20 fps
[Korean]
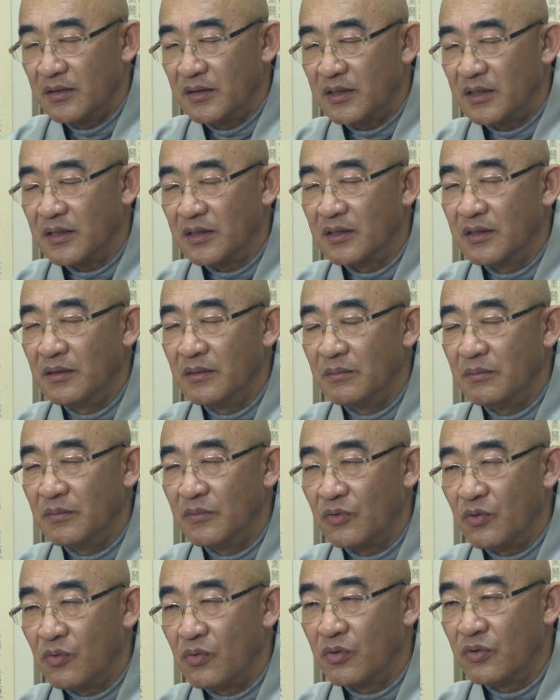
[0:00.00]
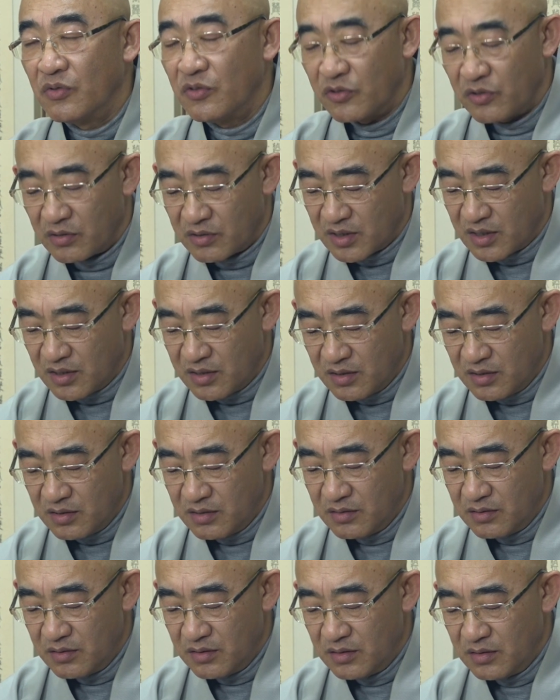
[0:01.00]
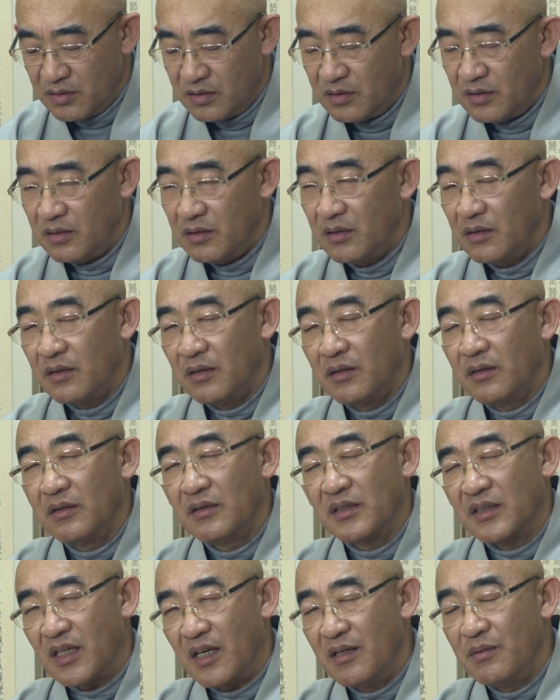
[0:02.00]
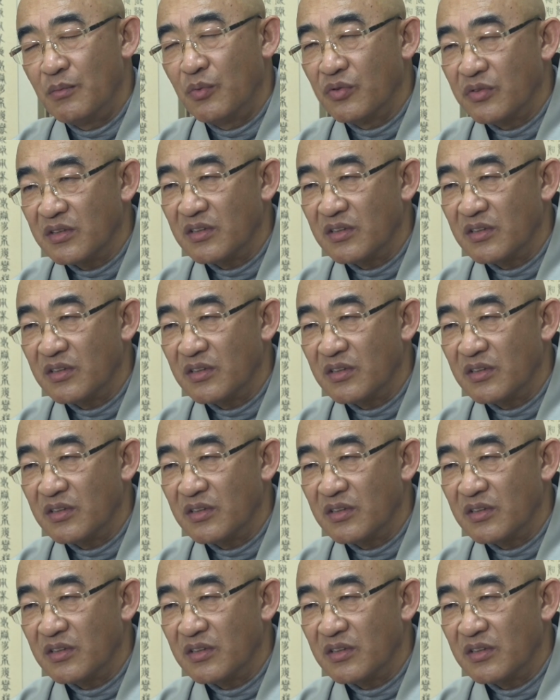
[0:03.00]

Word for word: 지금도 오른쪽 어깨를 잘 못